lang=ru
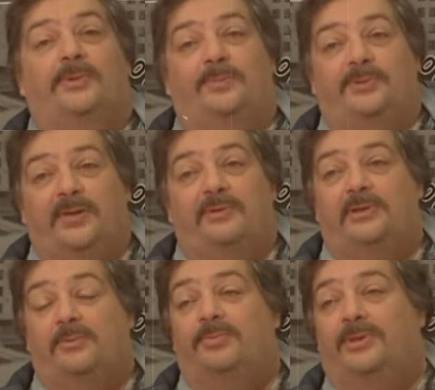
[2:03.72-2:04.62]
преподавал
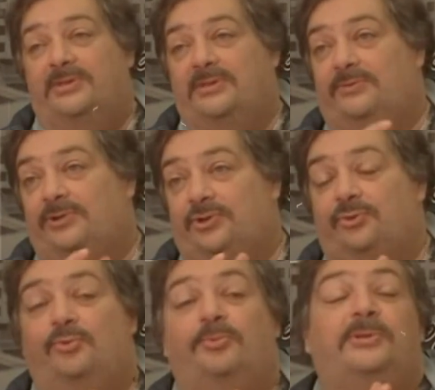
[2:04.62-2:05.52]

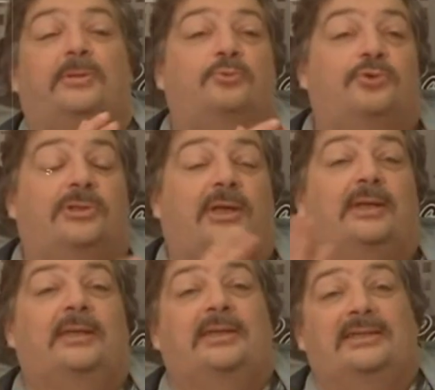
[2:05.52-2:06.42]
компаративистику, потому
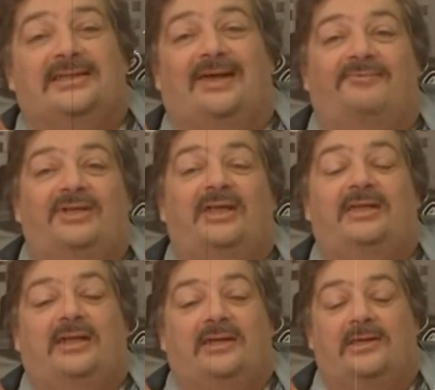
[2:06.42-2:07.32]
что
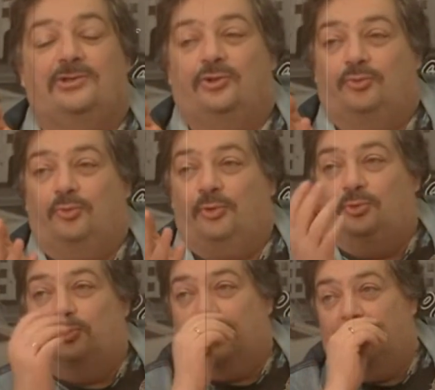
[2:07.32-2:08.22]
сравнение разных
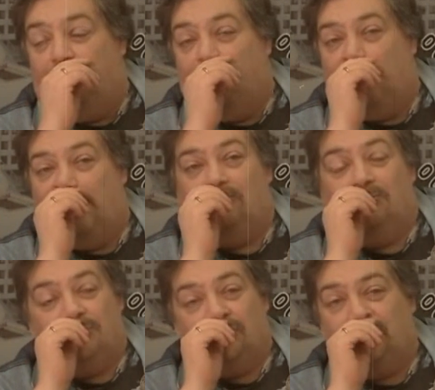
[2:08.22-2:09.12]
культур и эпох,
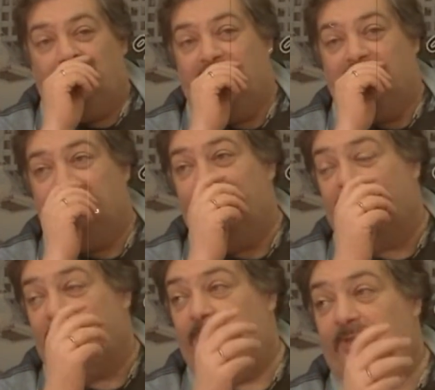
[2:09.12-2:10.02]
оно совершенно
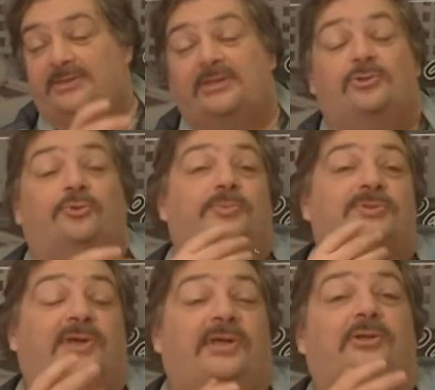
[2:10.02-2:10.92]
неизбежный процесс, оно
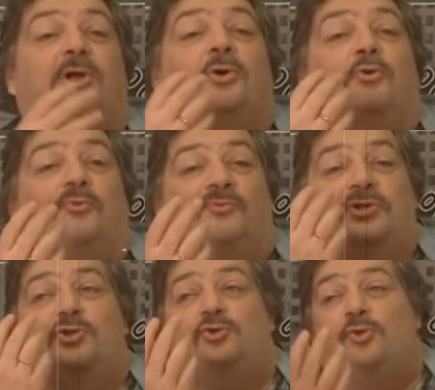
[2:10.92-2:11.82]
позволяет
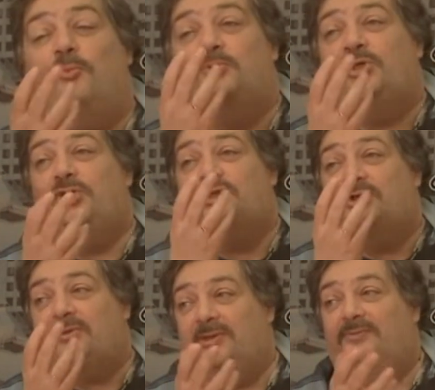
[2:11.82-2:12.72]
увидеть общие
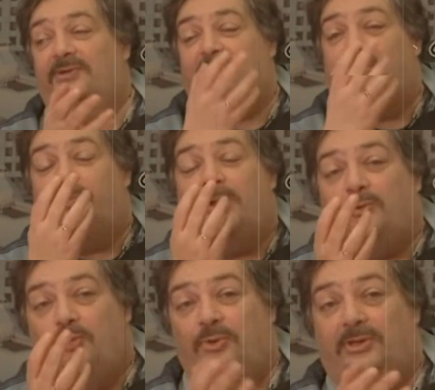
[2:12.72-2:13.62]
черты в
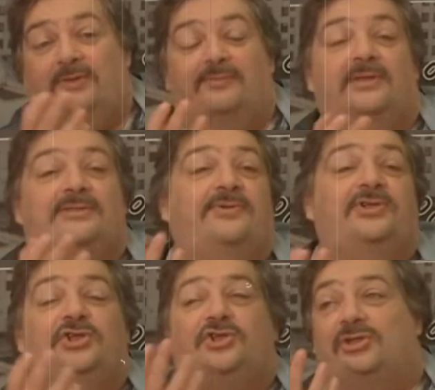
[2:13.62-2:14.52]
антропологии, в
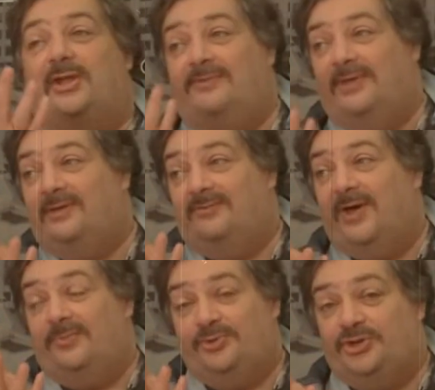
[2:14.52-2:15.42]
развитии человека
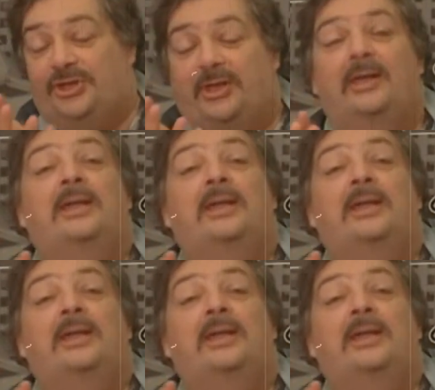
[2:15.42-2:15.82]
вообще.